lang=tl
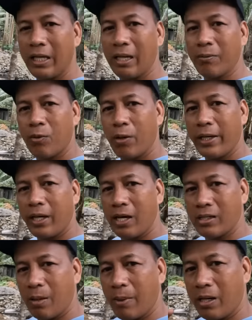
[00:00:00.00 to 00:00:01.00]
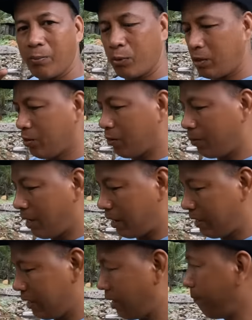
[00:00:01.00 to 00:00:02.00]
kanilang buhay kaya samahan po ninyo ako
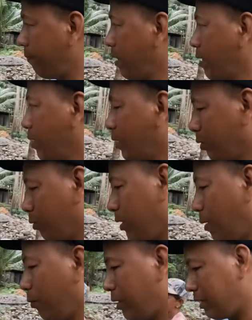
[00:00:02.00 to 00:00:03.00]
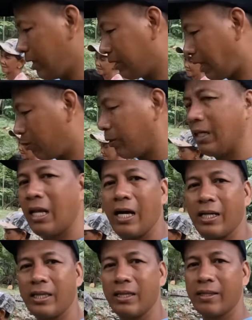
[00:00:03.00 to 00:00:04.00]
mga kalingap doon na po natin tanungin
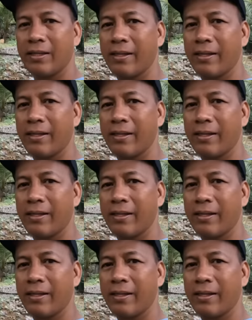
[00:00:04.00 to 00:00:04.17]
lahat